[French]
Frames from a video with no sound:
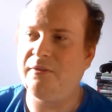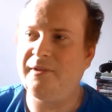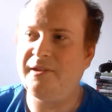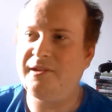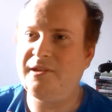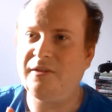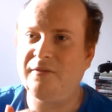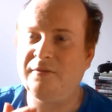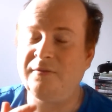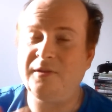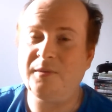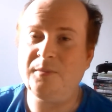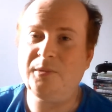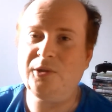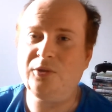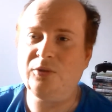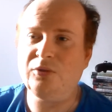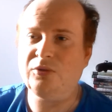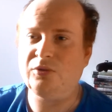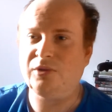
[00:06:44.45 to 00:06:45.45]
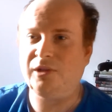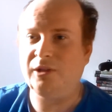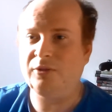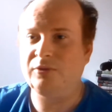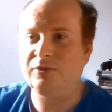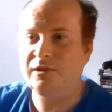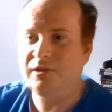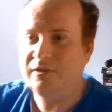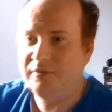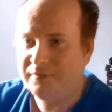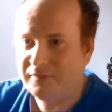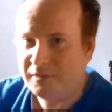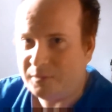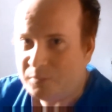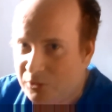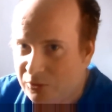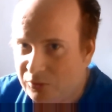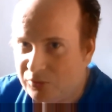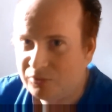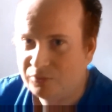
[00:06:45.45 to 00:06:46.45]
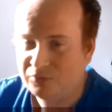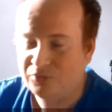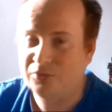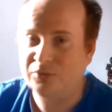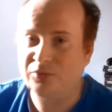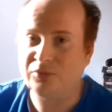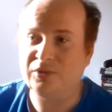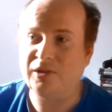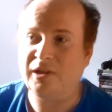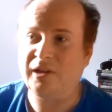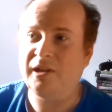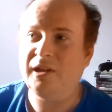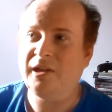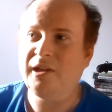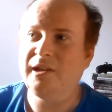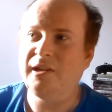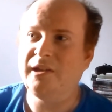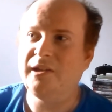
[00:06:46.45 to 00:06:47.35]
on va dire, 20 minutes sur la colline, 20 minutes en sanctuaire.